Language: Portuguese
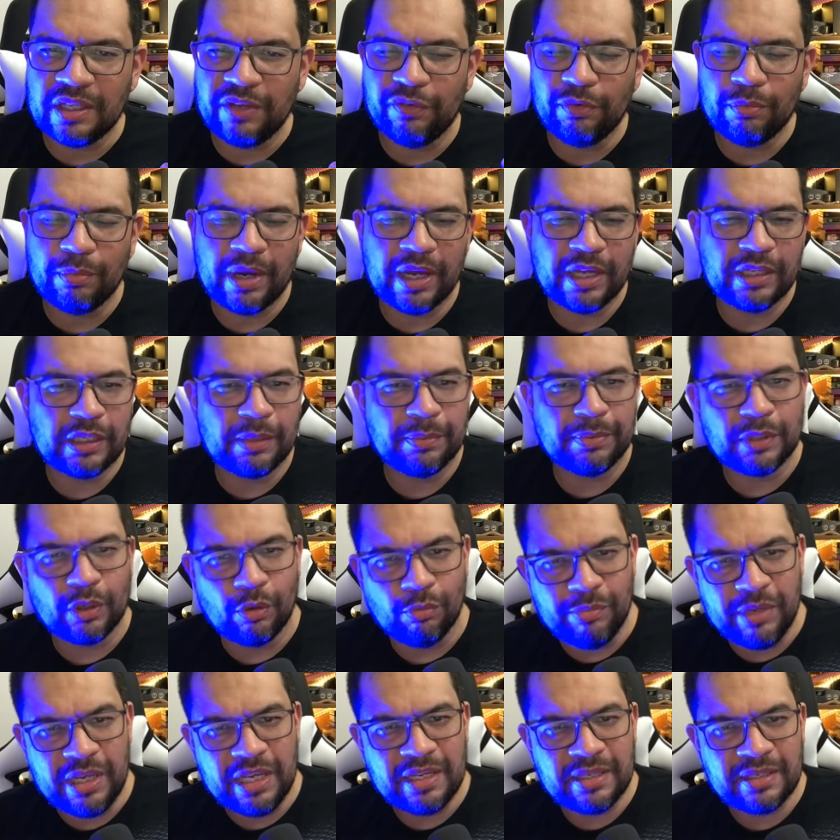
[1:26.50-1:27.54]
teve uma recepção
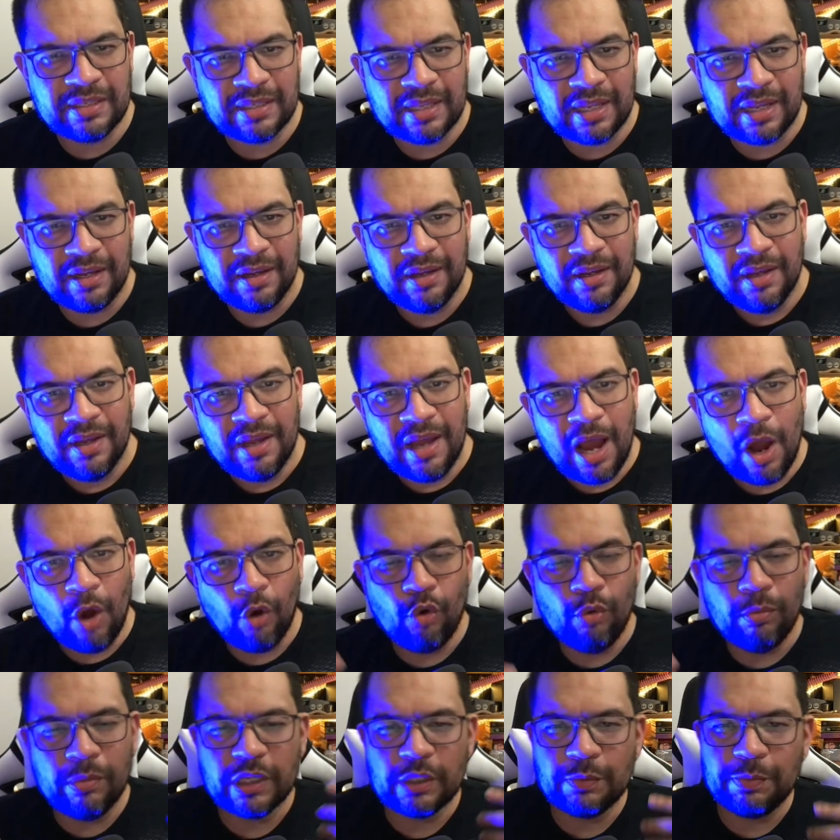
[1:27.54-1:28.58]
mista,
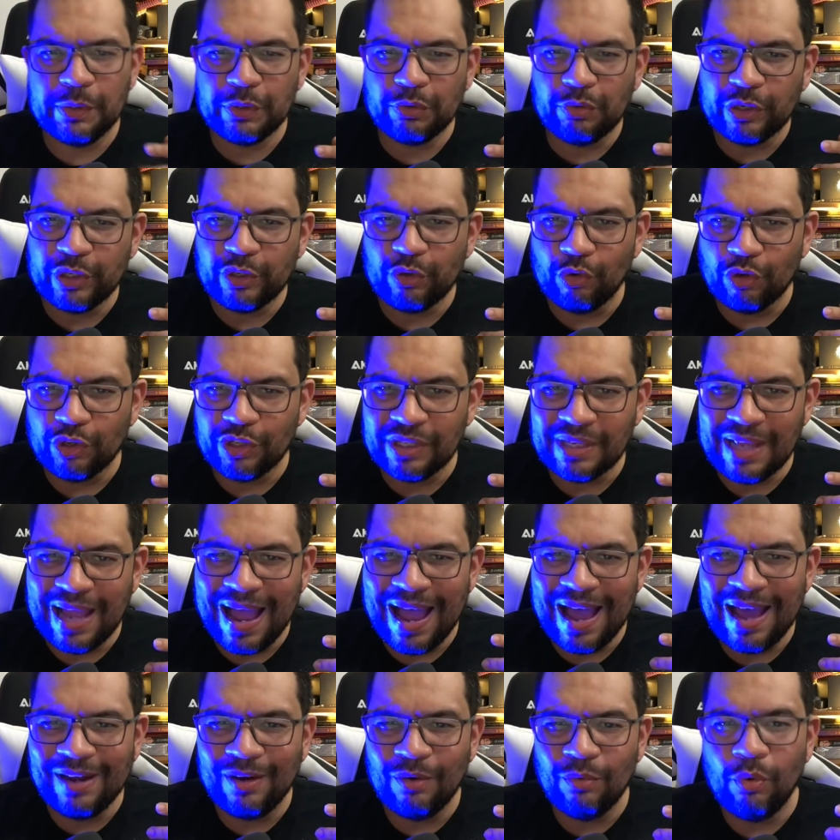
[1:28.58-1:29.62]
algumas pessoas
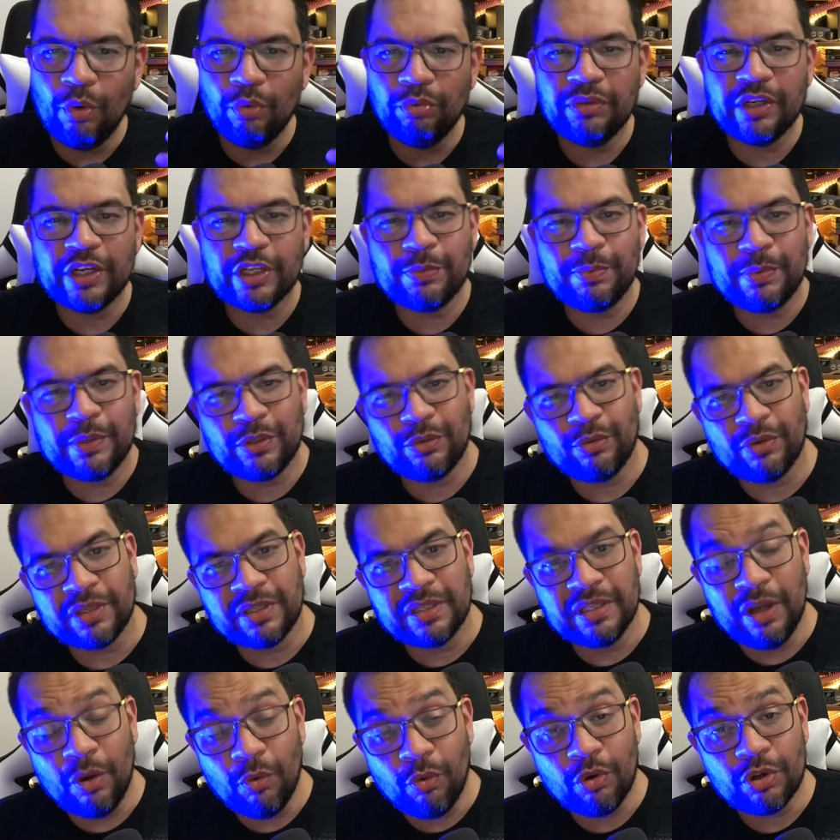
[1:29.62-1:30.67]
gostaram, outras pessoas
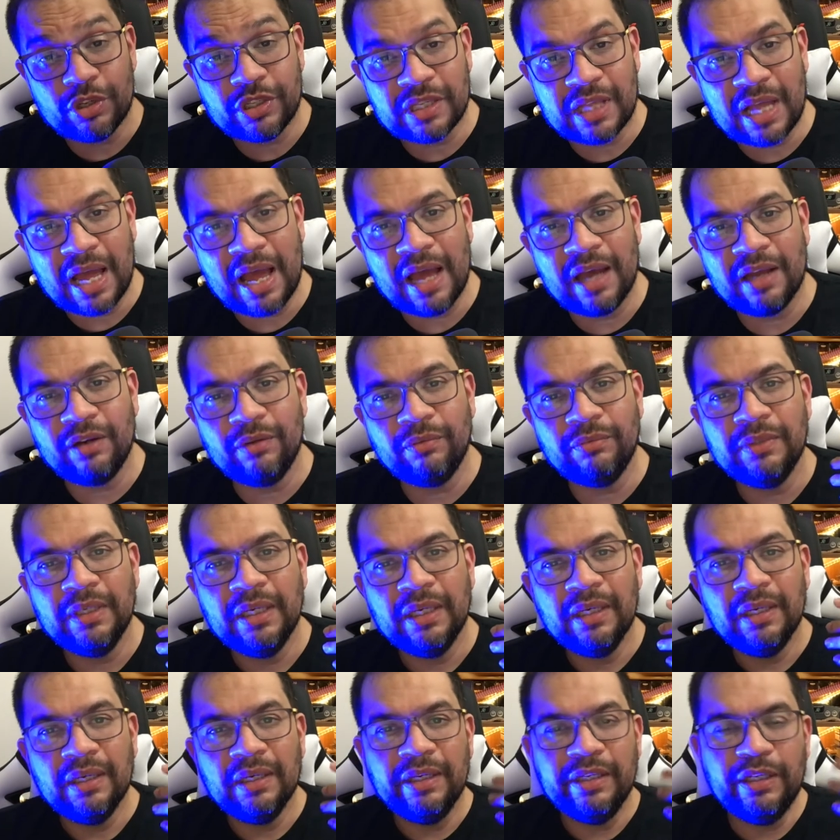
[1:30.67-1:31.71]
não gostaram,
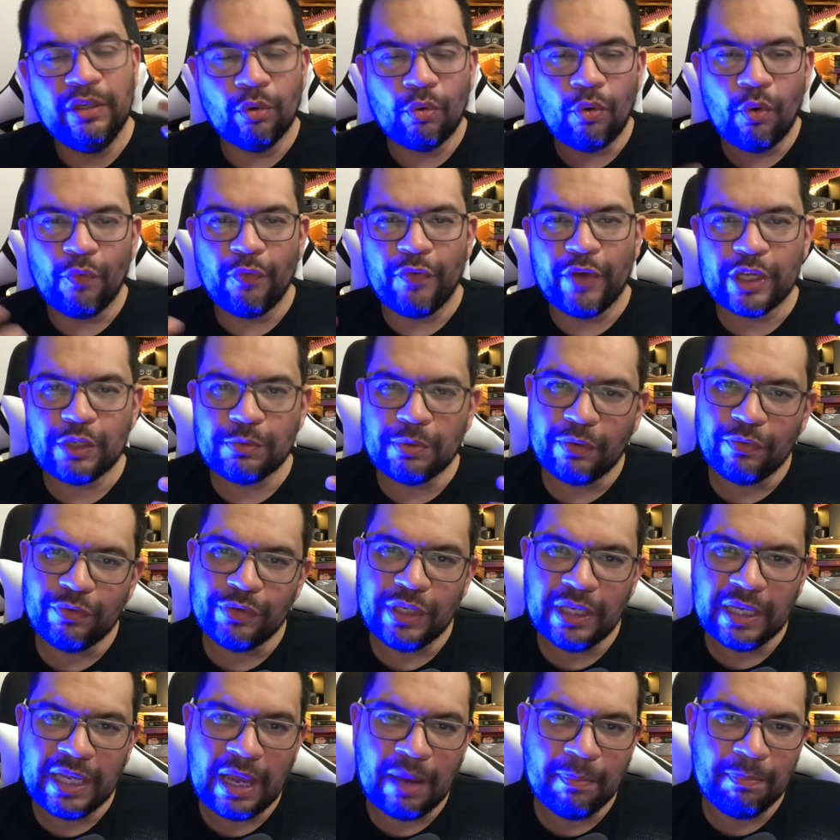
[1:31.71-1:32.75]
e eu confesso para
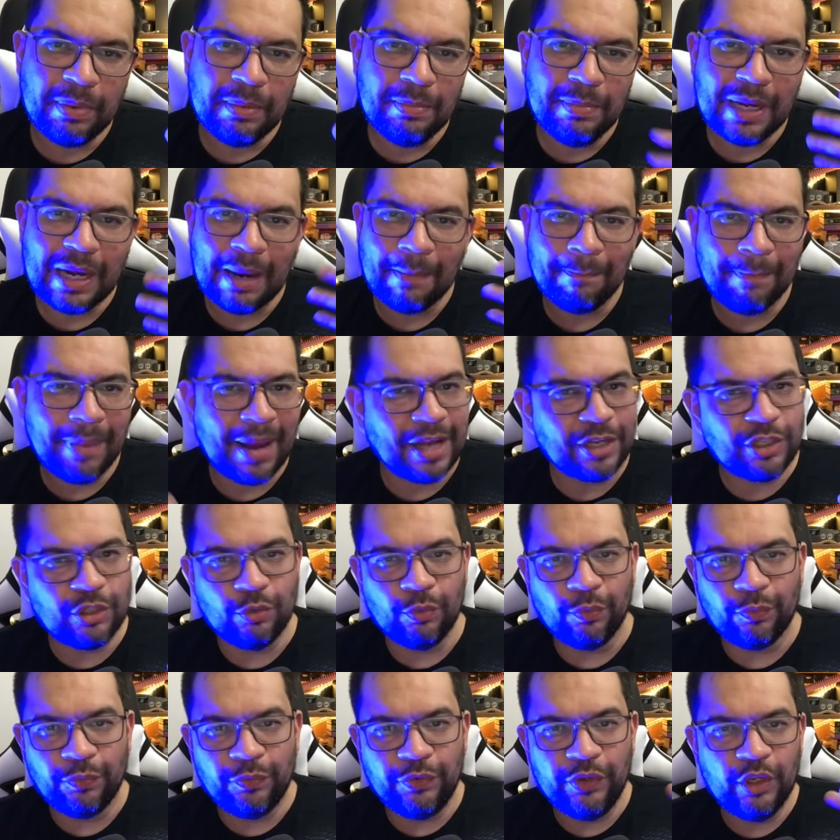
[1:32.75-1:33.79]
você que é a primeira parte
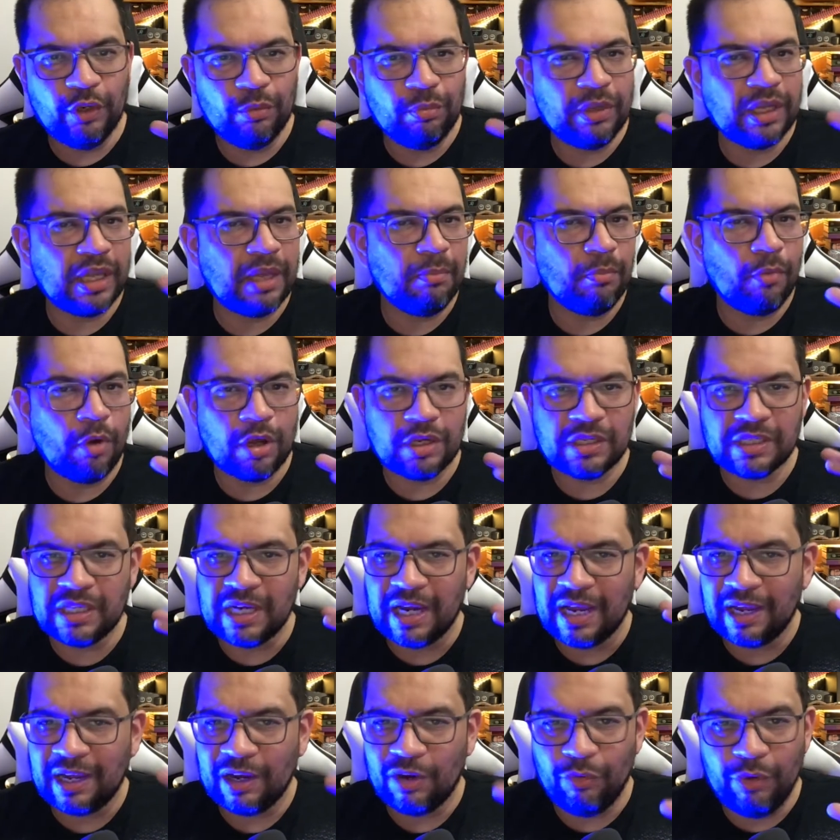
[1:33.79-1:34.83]
do filme que
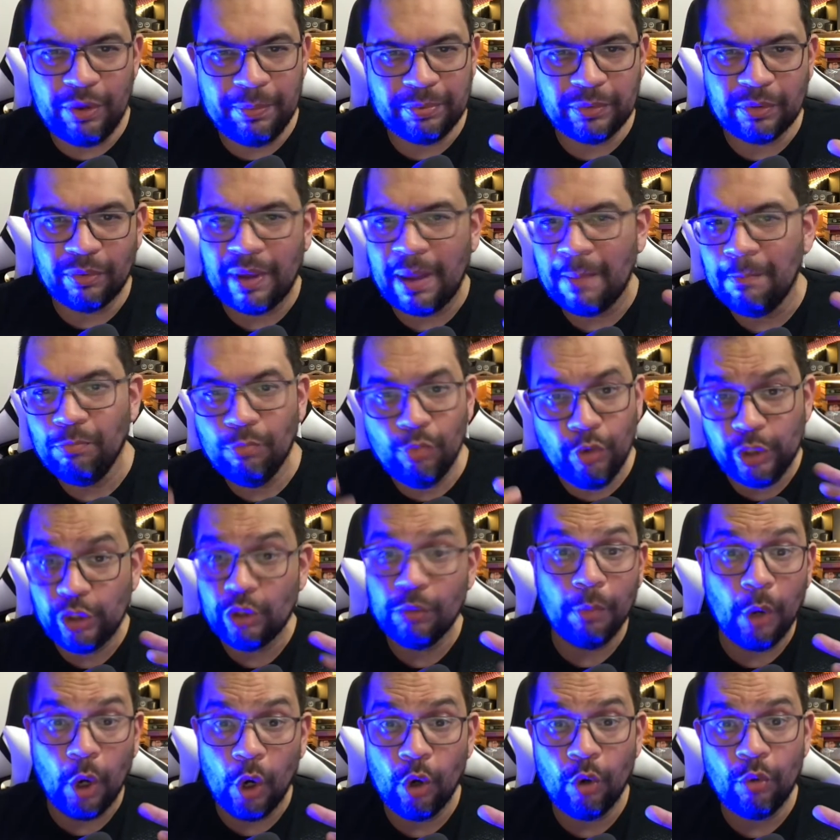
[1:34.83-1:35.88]
mostra Krypton é muito
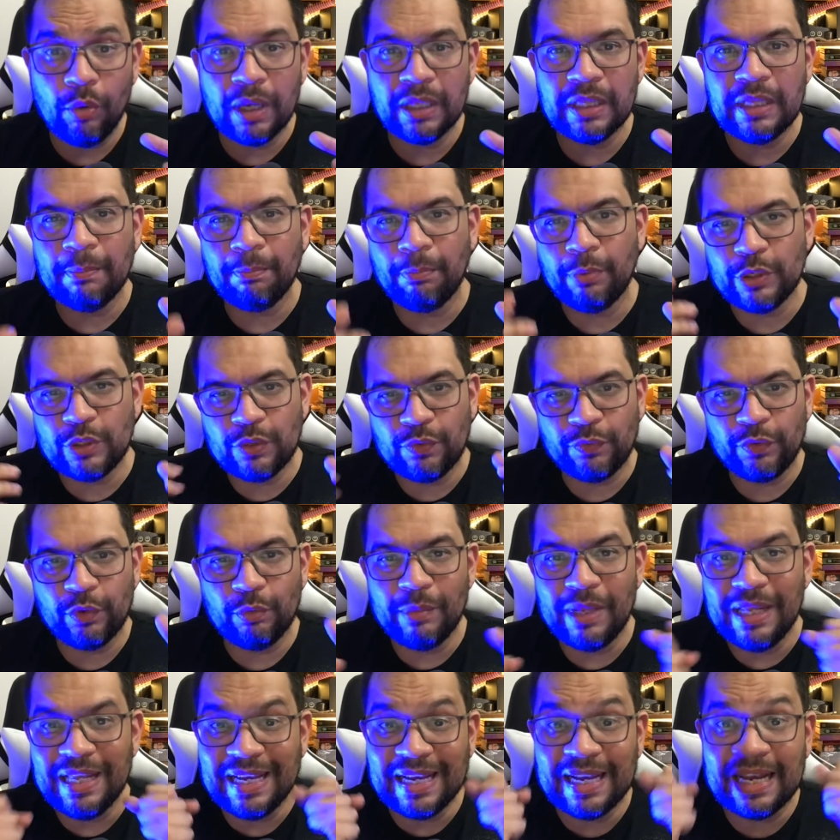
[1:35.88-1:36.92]
boa, depois o
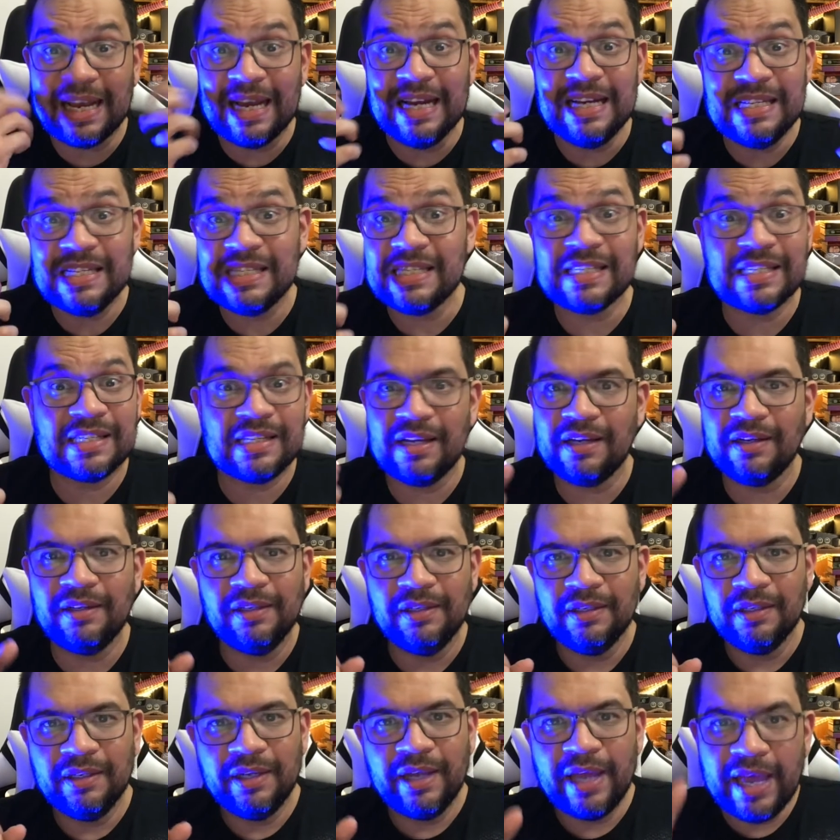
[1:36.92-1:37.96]
filme ele cansa,
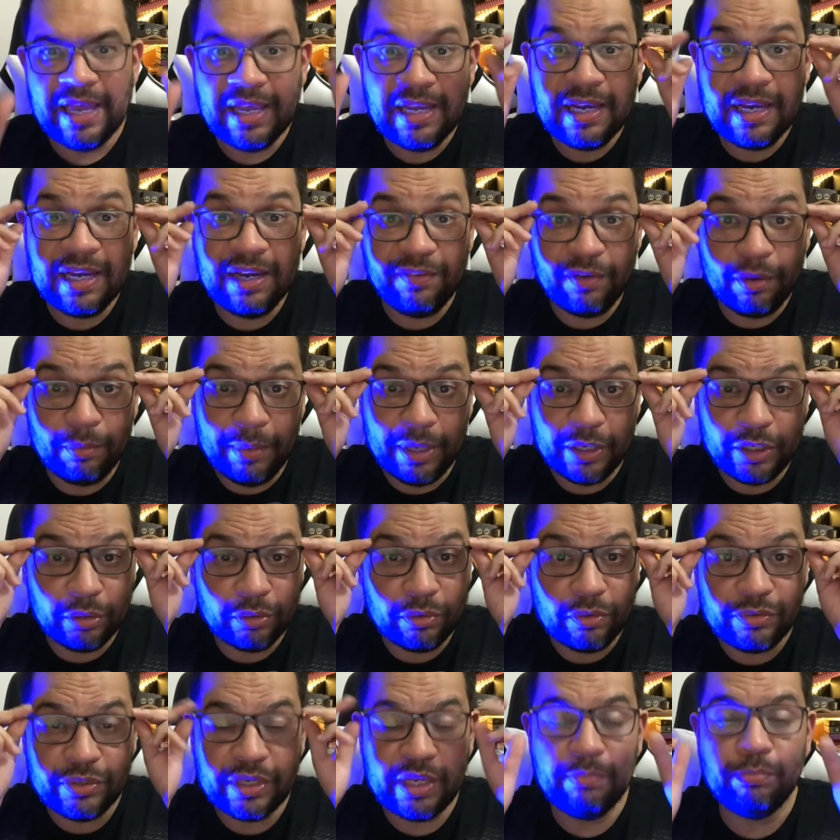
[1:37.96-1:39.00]
é incrivelmente, eu
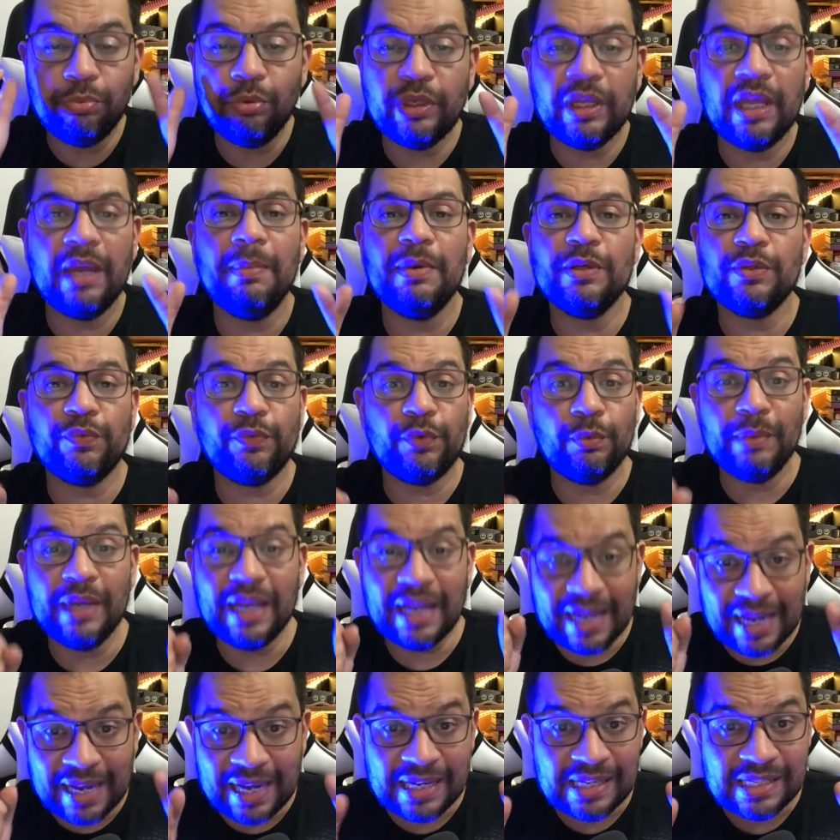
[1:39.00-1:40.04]
não sei porquê, mas o filme
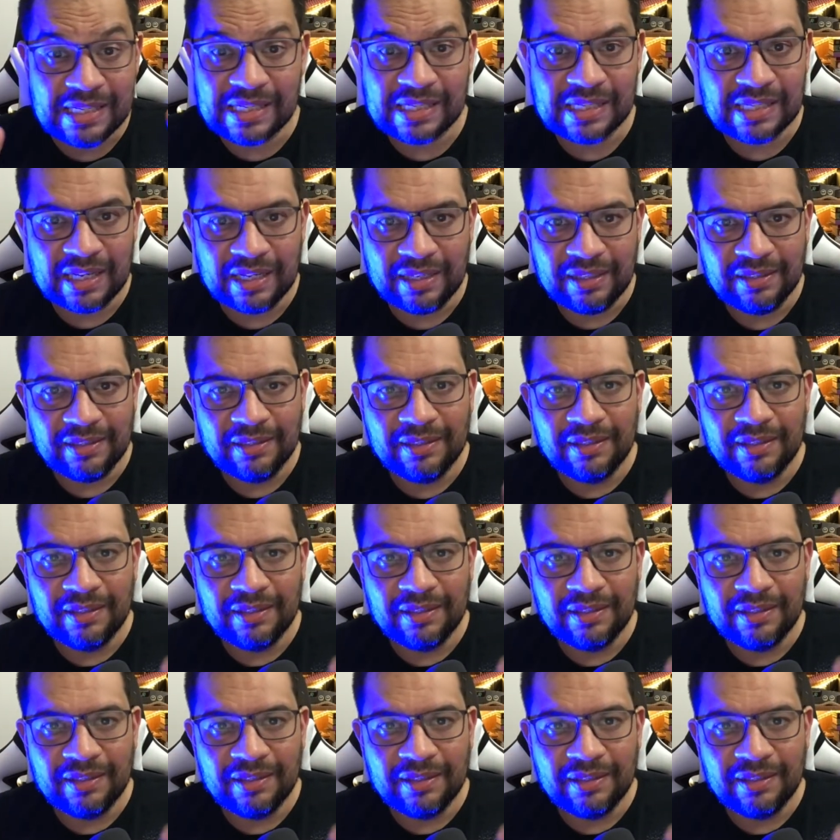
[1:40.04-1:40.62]
cansa,